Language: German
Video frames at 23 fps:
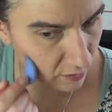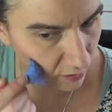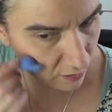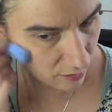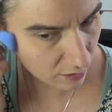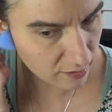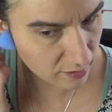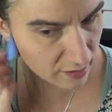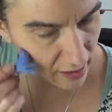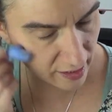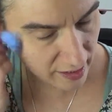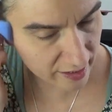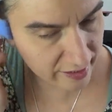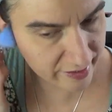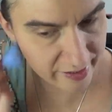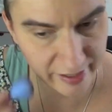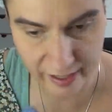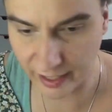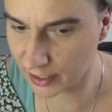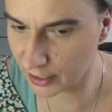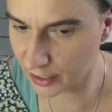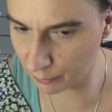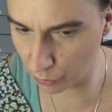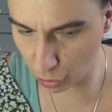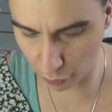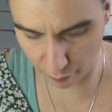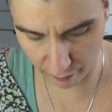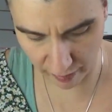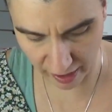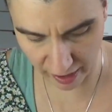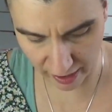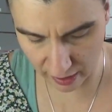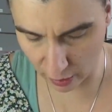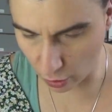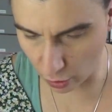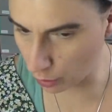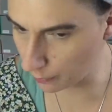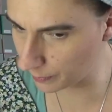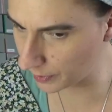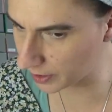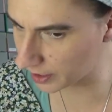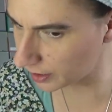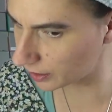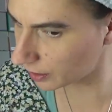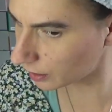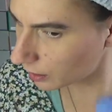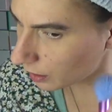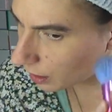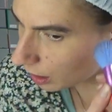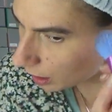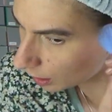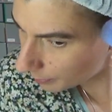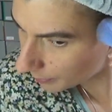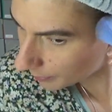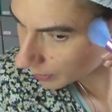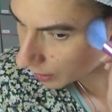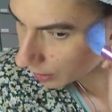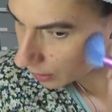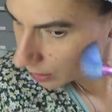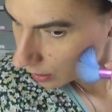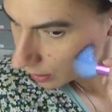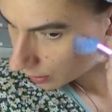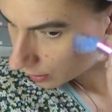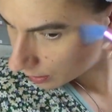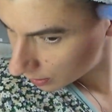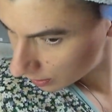Also ich sehe es im Spiegel, ob es in der Kamera